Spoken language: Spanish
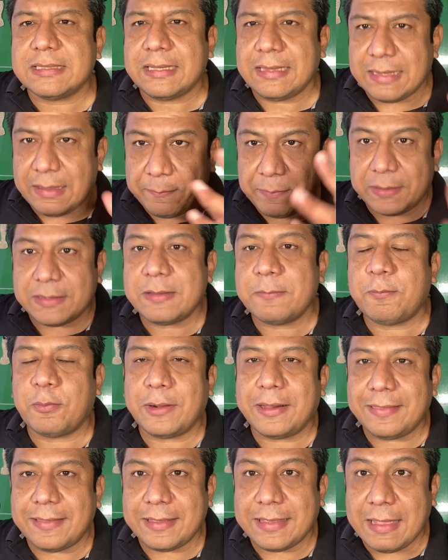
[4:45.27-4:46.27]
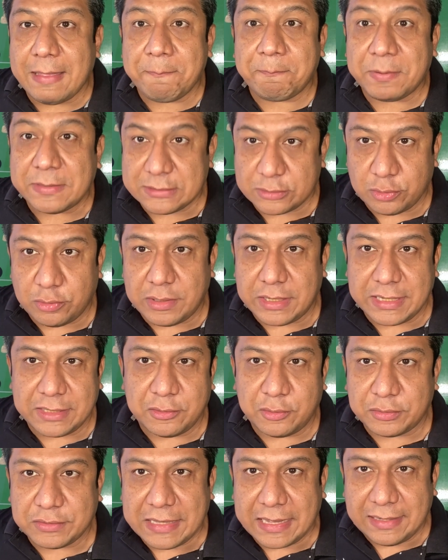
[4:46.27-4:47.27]
En la pretemporada ya empezó a
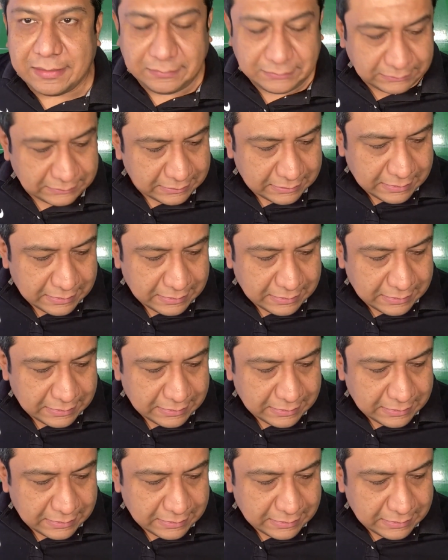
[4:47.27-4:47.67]
anotar,